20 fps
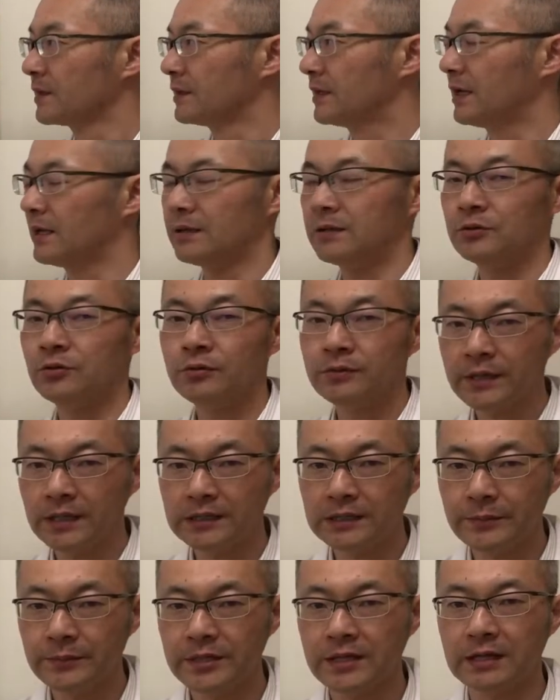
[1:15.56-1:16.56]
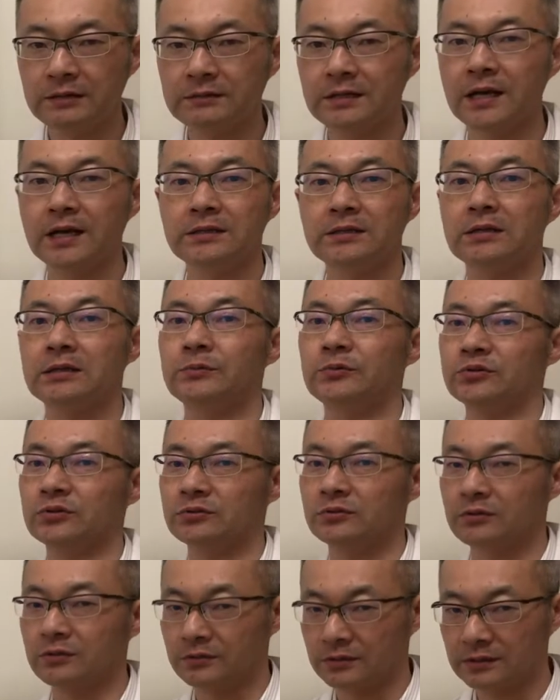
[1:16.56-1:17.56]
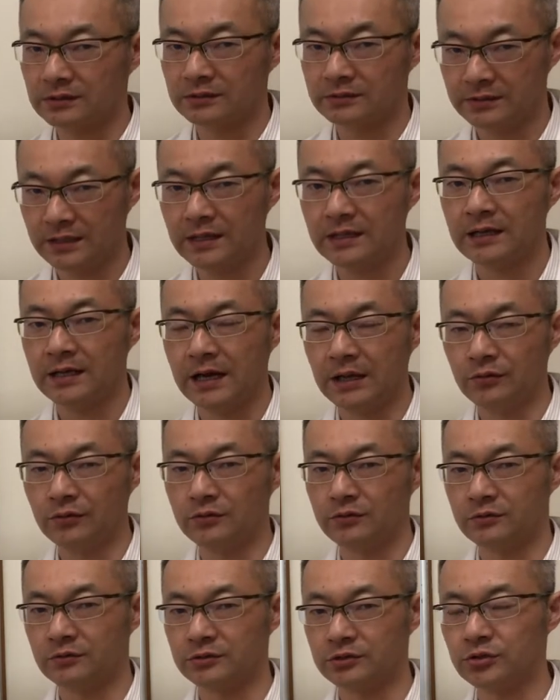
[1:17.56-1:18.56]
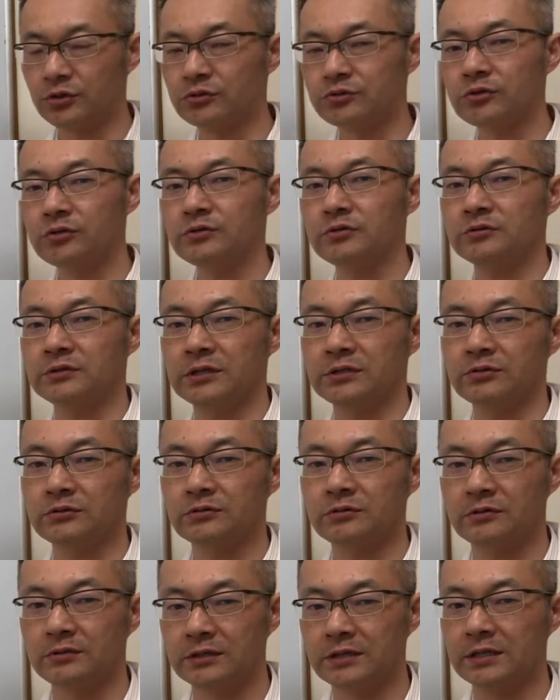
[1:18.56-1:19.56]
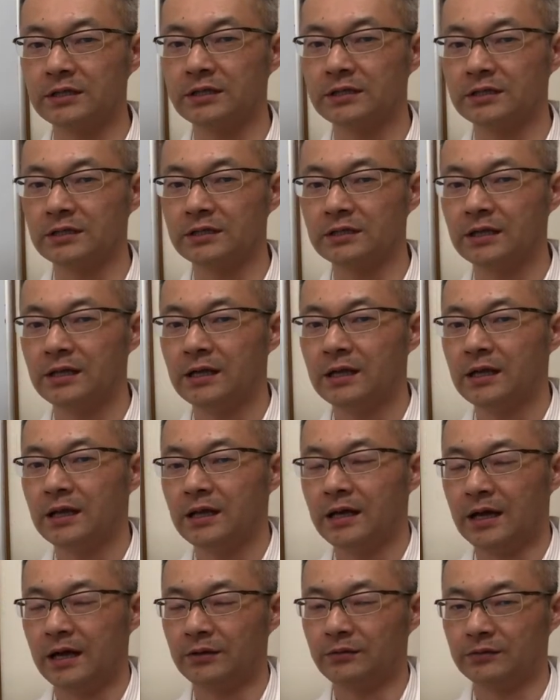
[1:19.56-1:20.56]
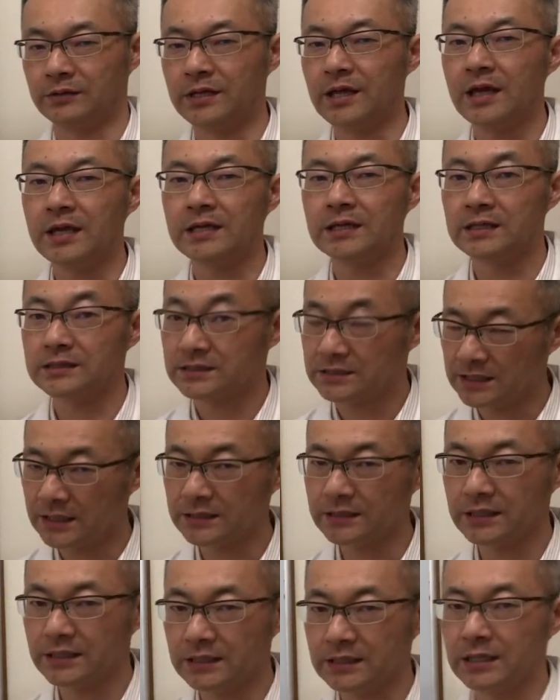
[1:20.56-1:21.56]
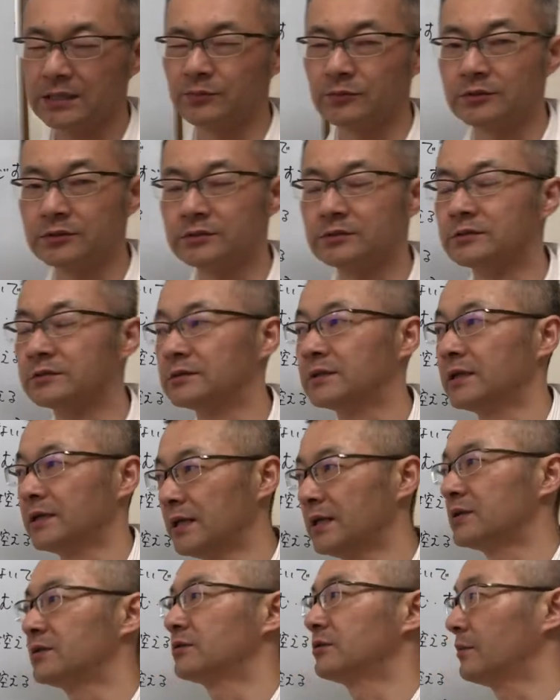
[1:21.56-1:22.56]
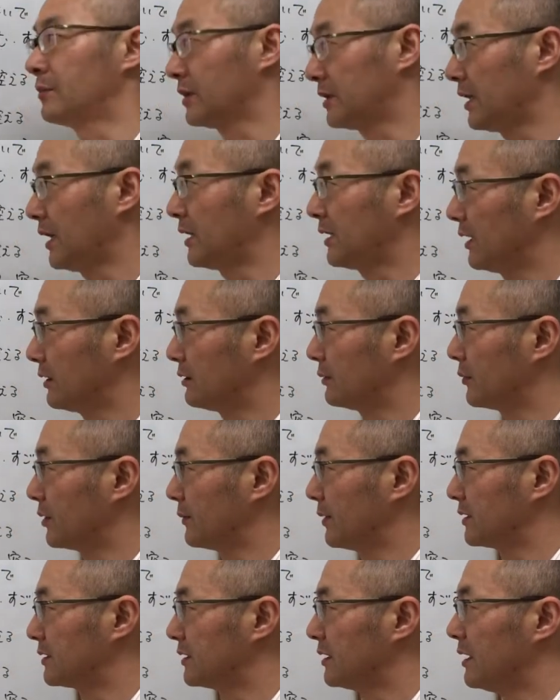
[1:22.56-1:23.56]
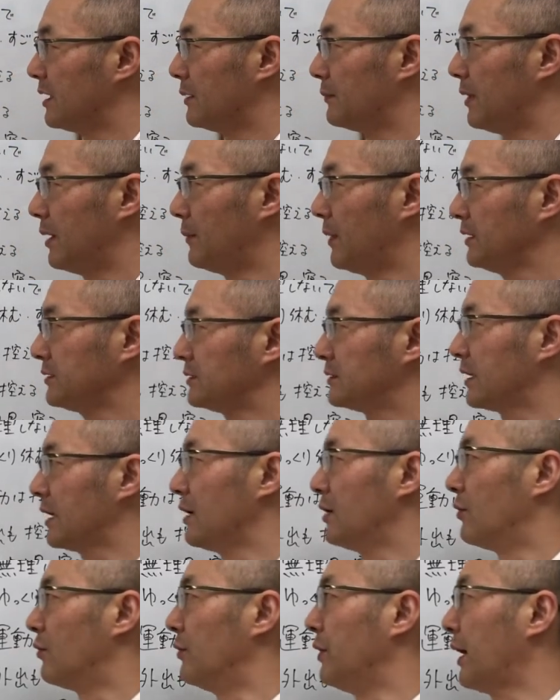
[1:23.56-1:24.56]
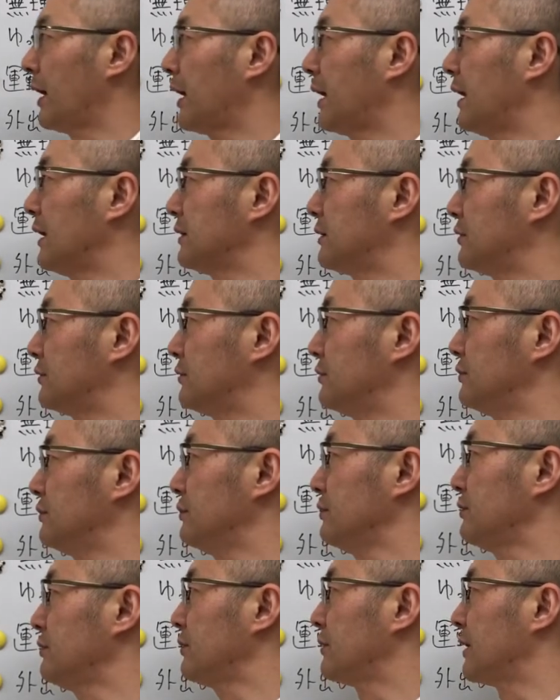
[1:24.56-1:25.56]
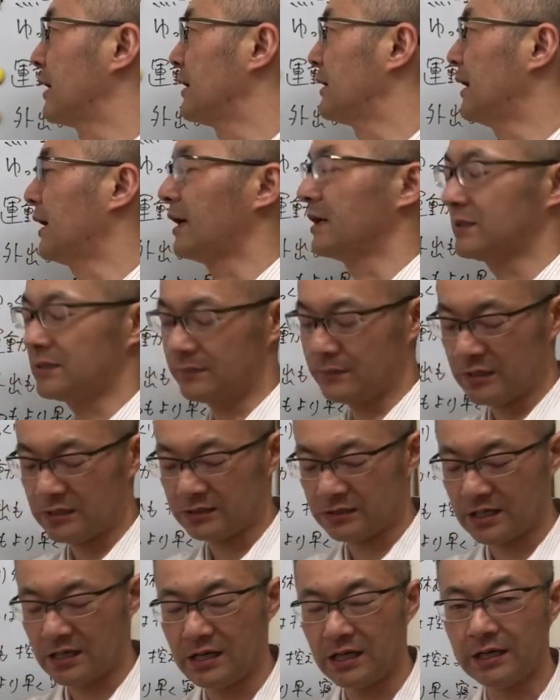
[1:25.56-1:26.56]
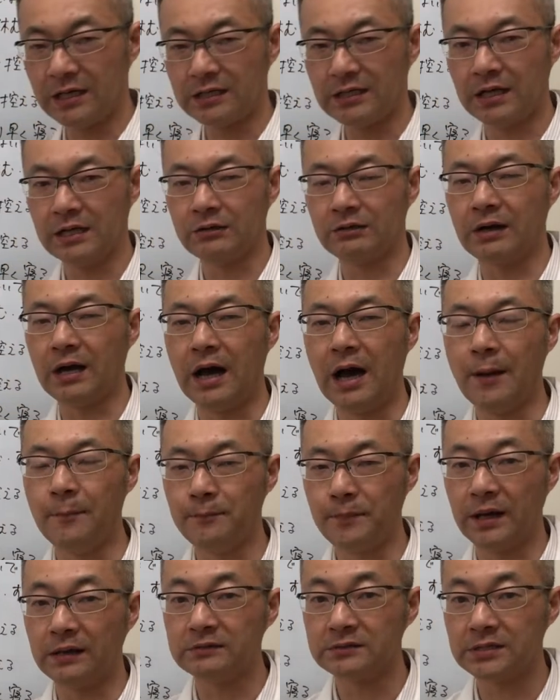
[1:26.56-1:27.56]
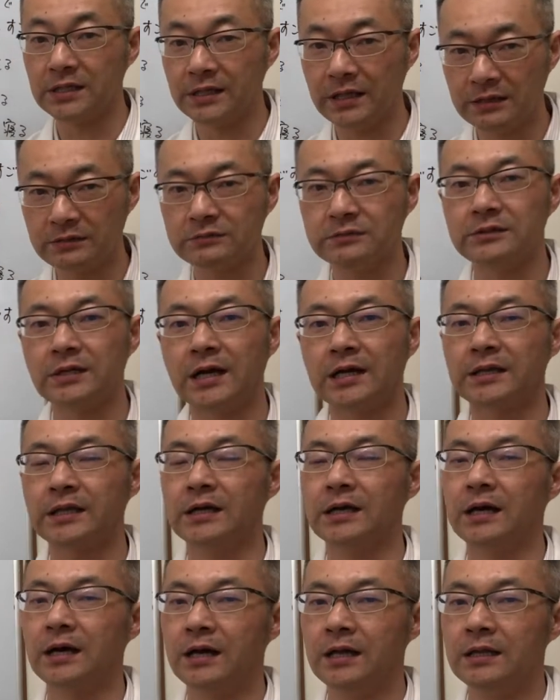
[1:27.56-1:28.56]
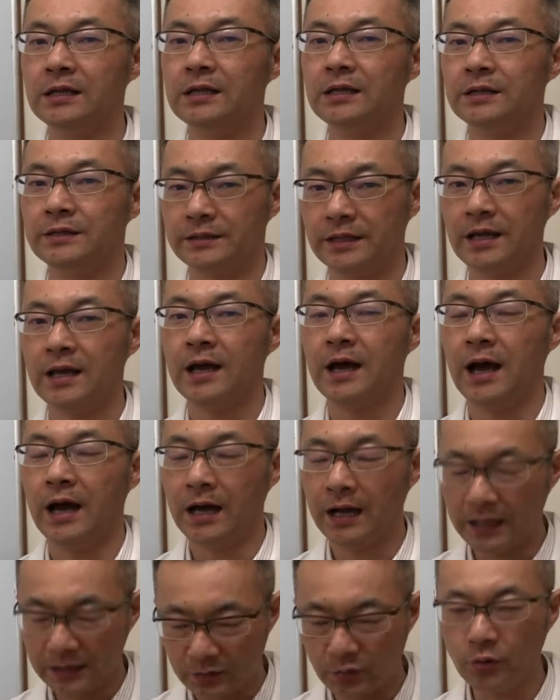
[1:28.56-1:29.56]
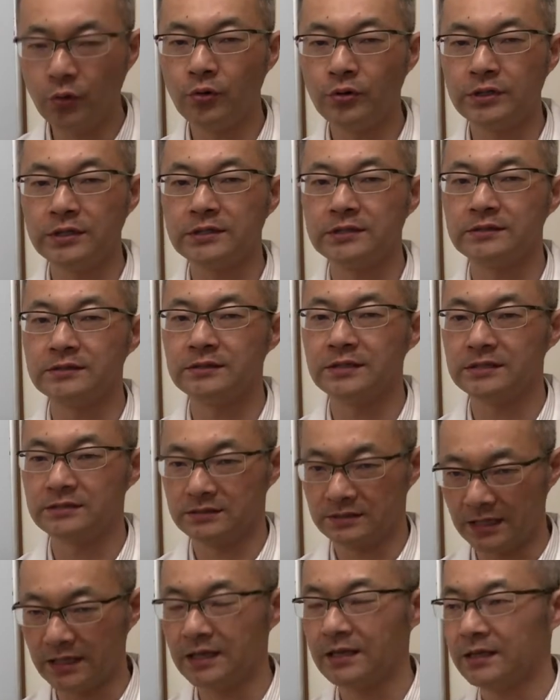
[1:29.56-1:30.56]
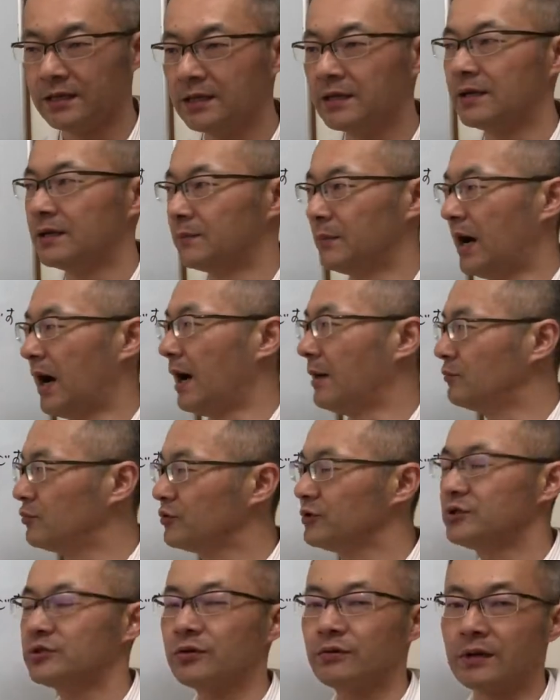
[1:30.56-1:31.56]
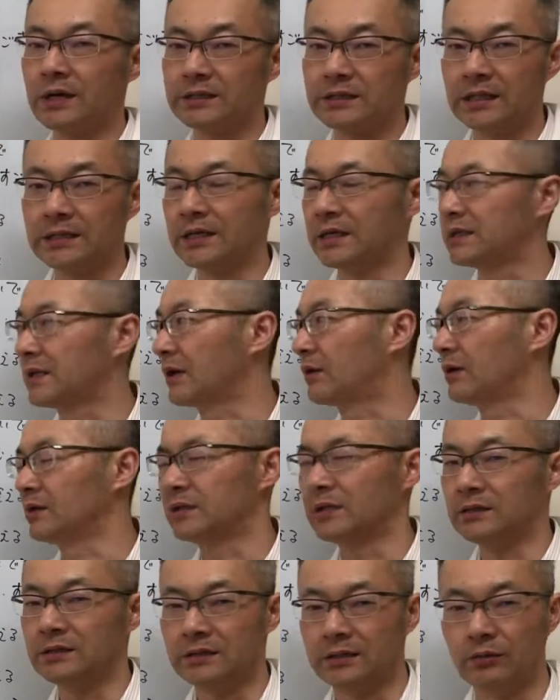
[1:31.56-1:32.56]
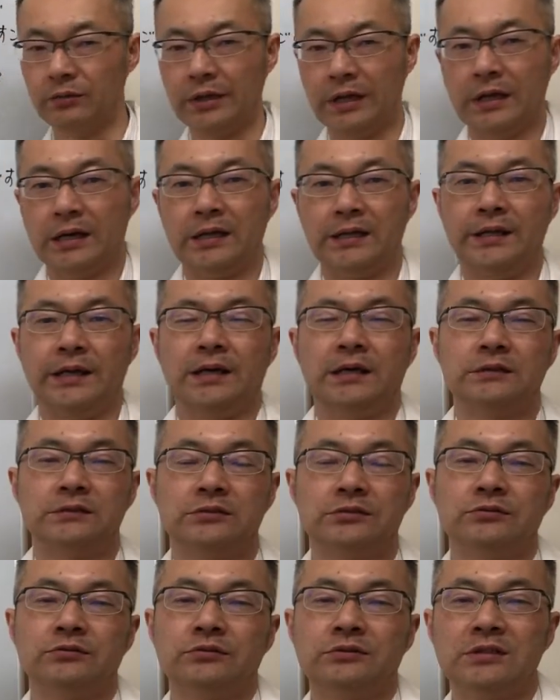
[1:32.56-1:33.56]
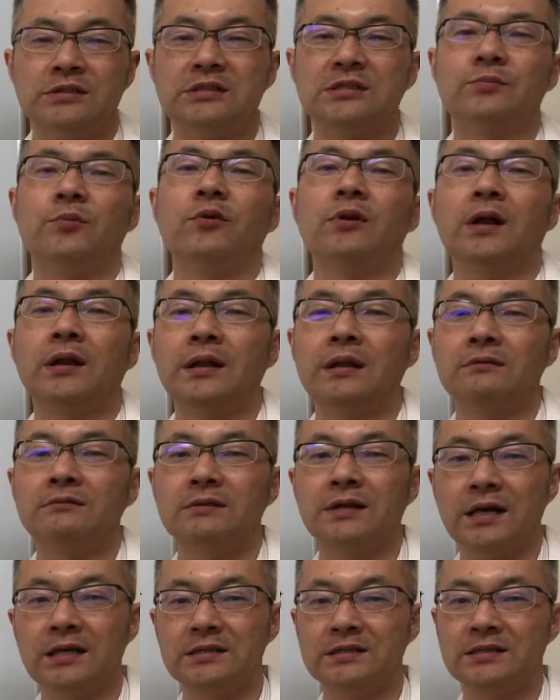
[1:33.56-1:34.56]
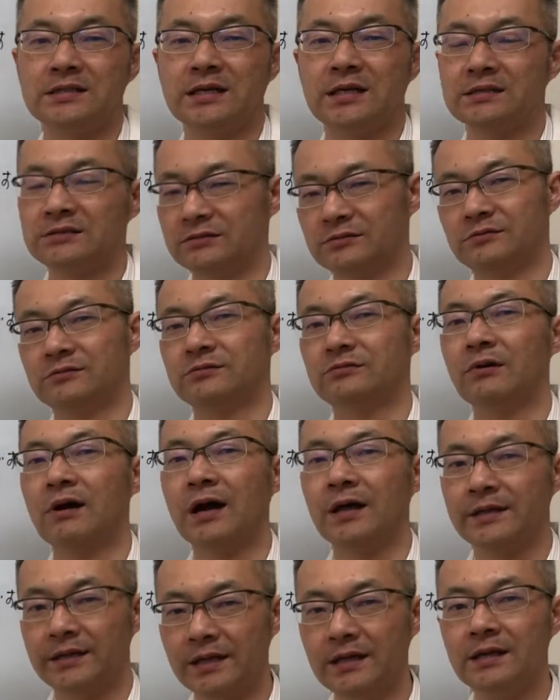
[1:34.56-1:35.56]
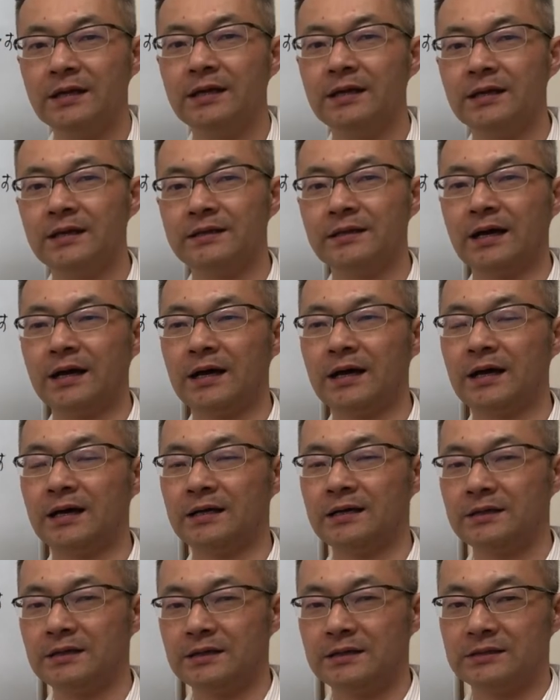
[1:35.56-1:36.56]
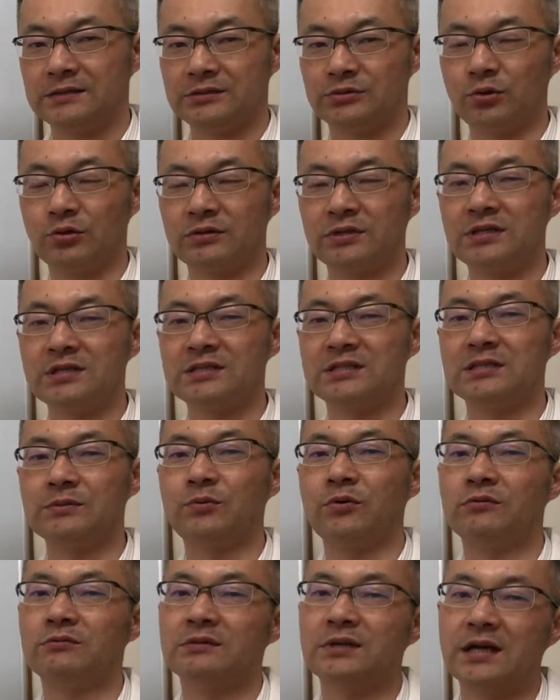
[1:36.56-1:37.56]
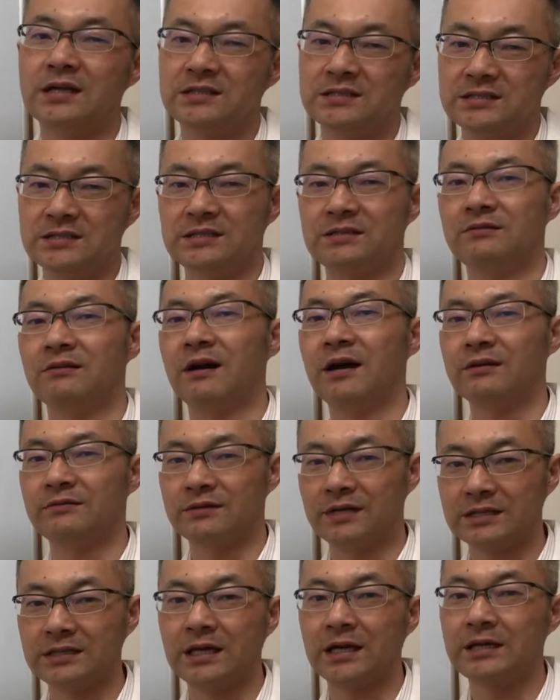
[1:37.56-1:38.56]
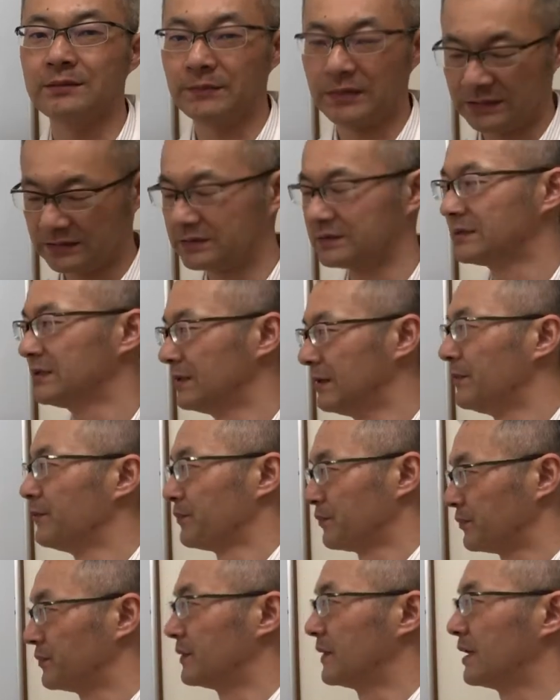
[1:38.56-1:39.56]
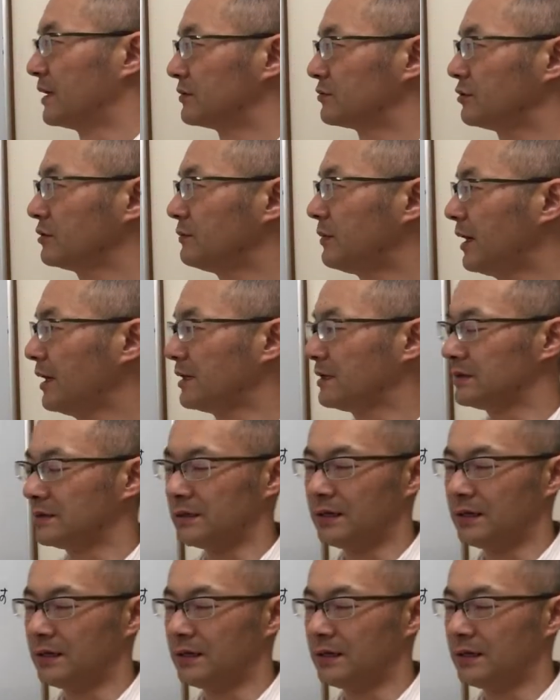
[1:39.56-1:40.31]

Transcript: でどんな痛みがあるかっていうのもちょっとねあの症状によってちょっとねあの原因が違ってきたりもするんでねちょっと見ていきたいと思います、まあ、まずねお腹がぎゅーっとねなんか締め付けられたりとか圧迫されるって方がね案外多いんですねまあ、半分以上の方は大体こうやってお腹がなんかギューって絞られる感じがするとかねなんか雑巾絞る感じとかいう方がいます、うん、そういう場合、